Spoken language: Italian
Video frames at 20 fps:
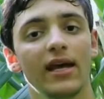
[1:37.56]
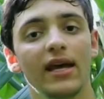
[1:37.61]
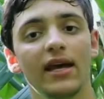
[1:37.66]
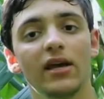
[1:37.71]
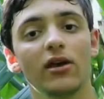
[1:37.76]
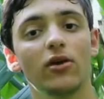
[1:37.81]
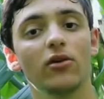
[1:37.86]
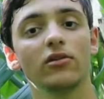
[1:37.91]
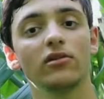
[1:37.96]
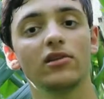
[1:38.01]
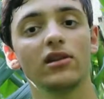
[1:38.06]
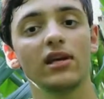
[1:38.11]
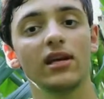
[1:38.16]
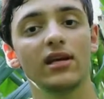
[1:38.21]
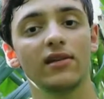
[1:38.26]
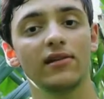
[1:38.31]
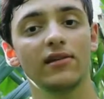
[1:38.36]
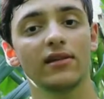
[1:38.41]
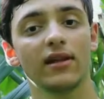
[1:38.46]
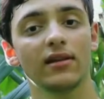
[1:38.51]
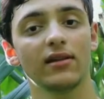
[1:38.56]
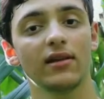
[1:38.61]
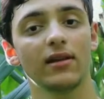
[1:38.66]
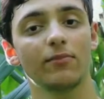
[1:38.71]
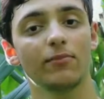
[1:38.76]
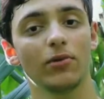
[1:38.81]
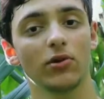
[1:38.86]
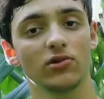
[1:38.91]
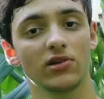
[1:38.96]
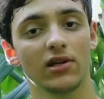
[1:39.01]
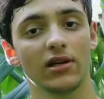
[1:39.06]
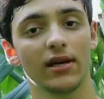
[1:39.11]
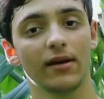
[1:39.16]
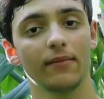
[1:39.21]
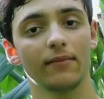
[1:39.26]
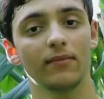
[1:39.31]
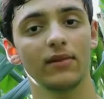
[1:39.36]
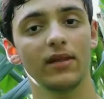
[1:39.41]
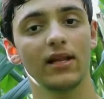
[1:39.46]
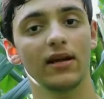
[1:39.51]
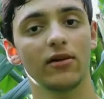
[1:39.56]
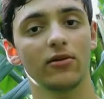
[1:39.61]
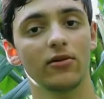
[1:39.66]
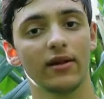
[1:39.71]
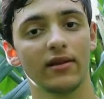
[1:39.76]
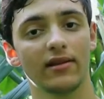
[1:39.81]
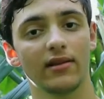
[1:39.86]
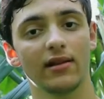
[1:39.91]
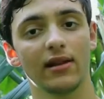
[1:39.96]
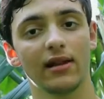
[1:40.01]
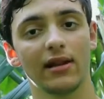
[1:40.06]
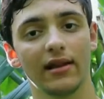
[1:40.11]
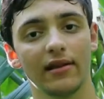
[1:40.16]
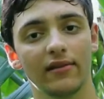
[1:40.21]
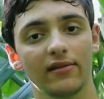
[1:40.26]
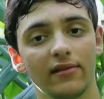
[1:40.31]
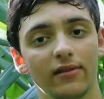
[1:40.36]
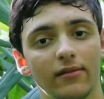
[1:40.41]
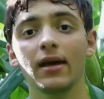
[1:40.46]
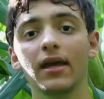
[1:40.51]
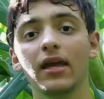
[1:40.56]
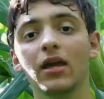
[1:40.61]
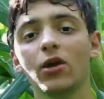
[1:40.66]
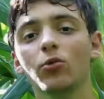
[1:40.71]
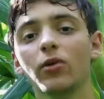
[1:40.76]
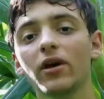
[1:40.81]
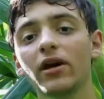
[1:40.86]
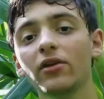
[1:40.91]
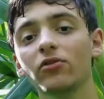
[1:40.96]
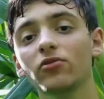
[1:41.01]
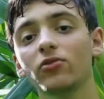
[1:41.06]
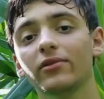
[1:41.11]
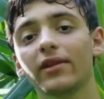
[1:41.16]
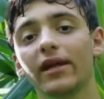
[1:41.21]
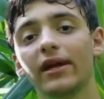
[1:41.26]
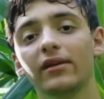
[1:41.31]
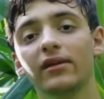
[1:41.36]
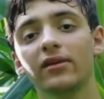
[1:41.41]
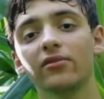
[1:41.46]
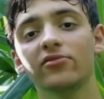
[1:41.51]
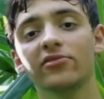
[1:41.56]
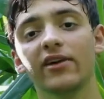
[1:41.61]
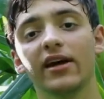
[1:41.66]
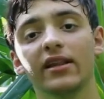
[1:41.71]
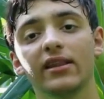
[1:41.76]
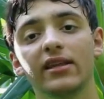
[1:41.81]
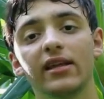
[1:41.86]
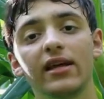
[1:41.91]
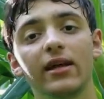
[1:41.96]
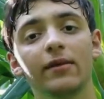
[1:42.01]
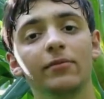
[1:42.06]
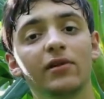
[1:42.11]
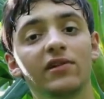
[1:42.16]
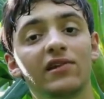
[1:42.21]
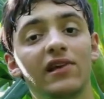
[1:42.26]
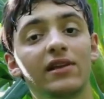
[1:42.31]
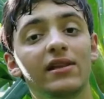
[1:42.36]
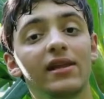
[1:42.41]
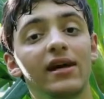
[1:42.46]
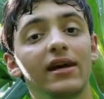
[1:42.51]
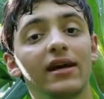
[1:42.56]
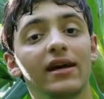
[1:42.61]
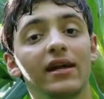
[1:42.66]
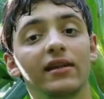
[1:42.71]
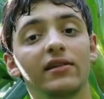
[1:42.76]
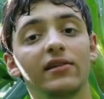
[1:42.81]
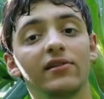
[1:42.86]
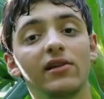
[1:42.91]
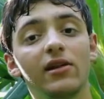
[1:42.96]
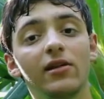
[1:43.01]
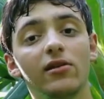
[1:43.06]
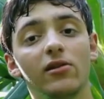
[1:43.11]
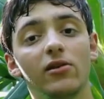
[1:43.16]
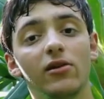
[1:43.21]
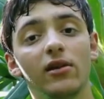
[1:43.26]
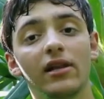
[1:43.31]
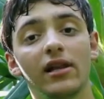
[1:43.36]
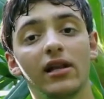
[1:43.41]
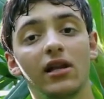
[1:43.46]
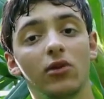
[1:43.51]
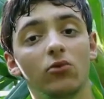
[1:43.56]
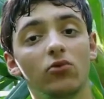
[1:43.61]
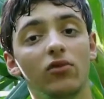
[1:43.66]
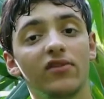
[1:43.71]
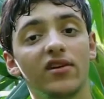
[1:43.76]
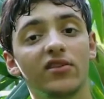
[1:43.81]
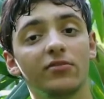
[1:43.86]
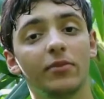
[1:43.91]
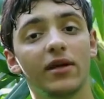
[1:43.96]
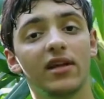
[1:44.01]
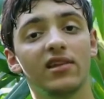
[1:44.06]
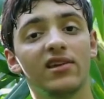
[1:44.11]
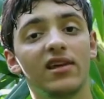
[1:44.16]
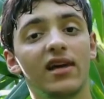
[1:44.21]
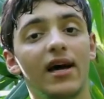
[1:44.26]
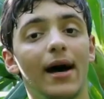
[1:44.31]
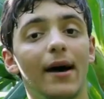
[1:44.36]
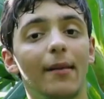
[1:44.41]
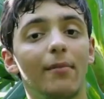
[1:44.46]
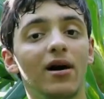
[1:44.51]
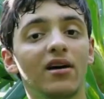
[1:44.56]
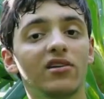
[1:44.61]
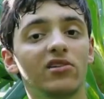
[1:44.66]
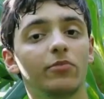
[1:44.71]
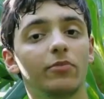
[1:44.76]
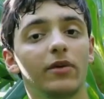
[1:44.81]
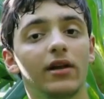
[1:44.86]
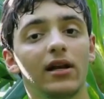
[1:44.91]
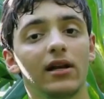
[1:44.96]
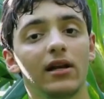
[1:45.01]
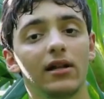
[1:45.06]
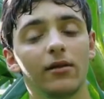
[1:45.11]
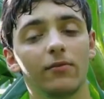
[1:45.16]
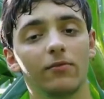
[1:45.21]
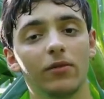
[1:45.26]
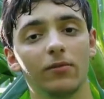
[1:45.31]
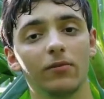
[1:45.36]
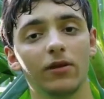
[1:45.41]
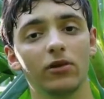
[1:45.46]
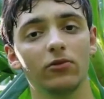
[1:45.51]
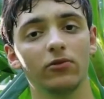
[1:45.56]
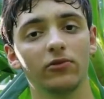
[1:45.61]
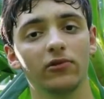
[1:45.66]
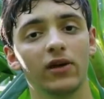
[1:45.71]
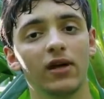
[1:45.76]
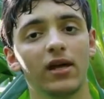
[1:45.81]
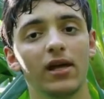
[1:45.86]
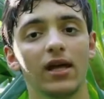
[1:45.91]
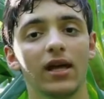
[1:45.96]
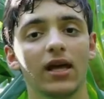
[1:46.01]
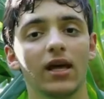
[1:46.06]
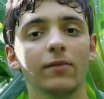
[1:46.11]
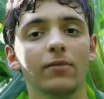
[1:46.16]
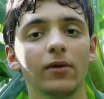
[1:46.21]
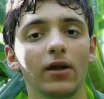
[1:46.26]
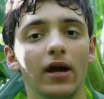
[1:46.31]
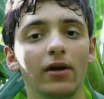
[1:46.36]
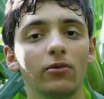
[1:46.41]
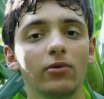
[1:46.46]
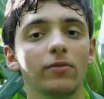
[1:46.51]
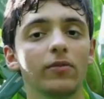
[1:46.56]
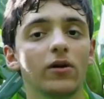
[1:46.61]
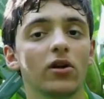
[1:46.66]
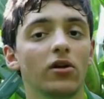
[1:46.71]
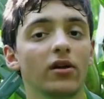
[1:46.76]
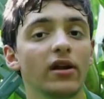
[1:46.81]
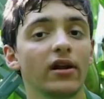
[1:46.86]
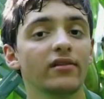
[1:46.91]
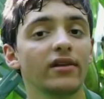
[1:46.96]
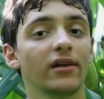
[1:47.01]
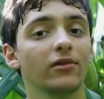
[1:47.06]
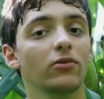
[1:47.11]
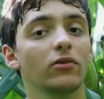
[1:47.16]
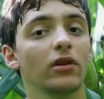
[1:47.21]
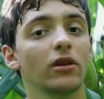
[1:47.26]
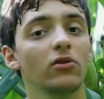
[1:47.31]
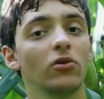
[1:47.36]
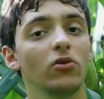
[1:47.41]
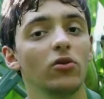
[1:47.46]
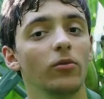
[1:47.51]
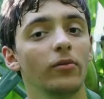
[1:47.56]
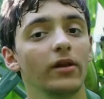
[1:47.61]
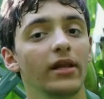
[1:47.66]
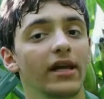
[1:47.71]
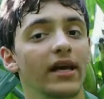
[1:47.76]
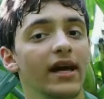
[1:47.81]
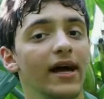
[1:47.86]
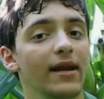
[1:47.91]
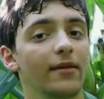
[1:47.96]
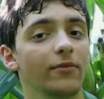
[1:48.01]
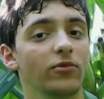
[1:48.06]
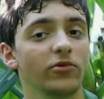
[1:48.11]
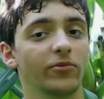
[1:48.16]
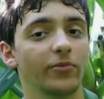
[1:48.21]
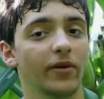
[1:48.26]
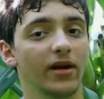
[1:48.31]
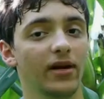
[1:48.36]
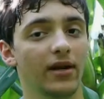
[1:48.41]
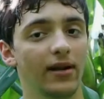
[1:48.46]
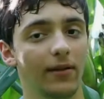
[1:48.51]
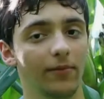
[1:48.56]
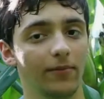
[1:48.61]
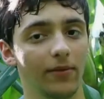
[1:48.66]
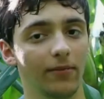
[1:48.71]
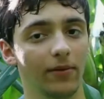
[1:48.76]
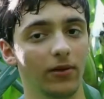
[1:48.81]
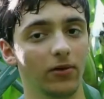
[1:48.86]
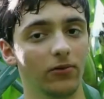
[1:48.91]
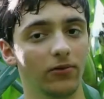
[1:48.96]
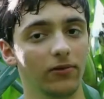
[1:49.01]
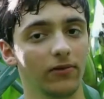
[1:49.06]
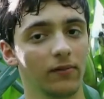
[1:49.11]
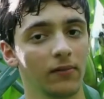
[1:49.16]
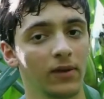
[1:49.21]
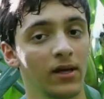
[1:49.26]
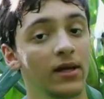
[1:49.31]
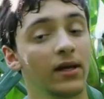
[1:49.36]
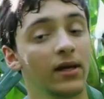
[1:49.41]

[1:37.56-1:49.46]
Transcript: e che oggi si tratta di Posega, nella Croazia dell'Est. In quei risultati infatti era presente anche la descrizione della nuova specie Abax parallelepipedus, per, a cui per ora è stato dato il nome di Carabus parallelepipedus.